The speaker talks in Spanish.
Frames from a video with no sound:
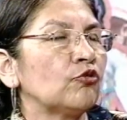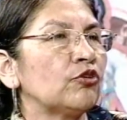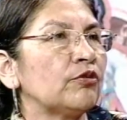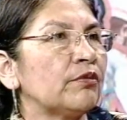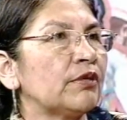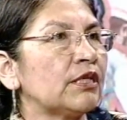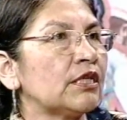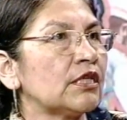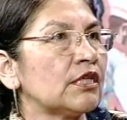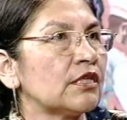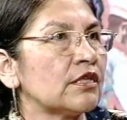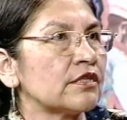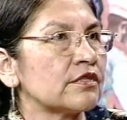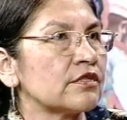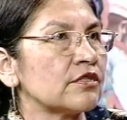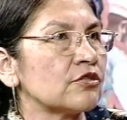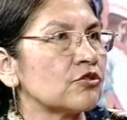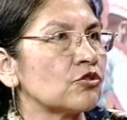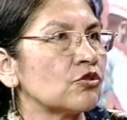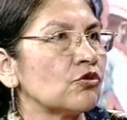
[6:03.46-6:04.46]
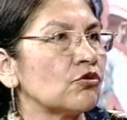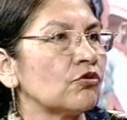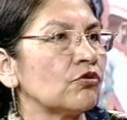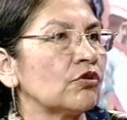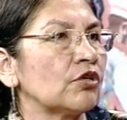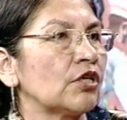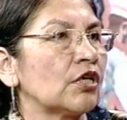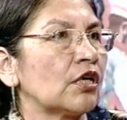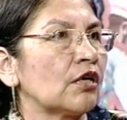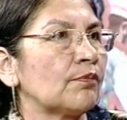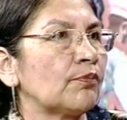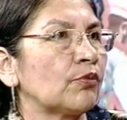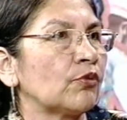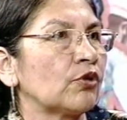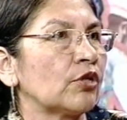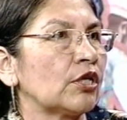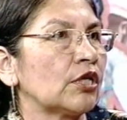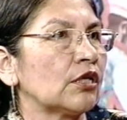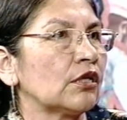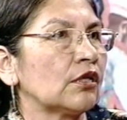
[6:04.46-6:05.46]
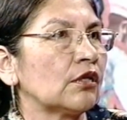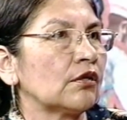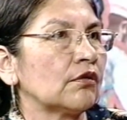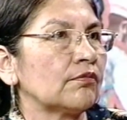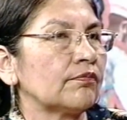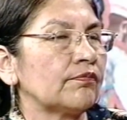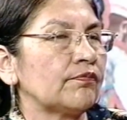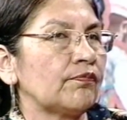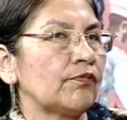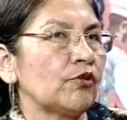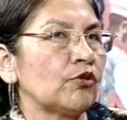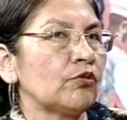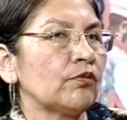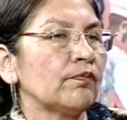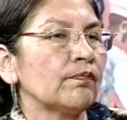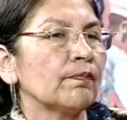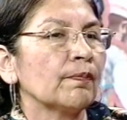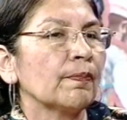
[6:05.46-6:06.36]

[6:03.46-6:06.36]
niveles de decisión y al poder, ¿no?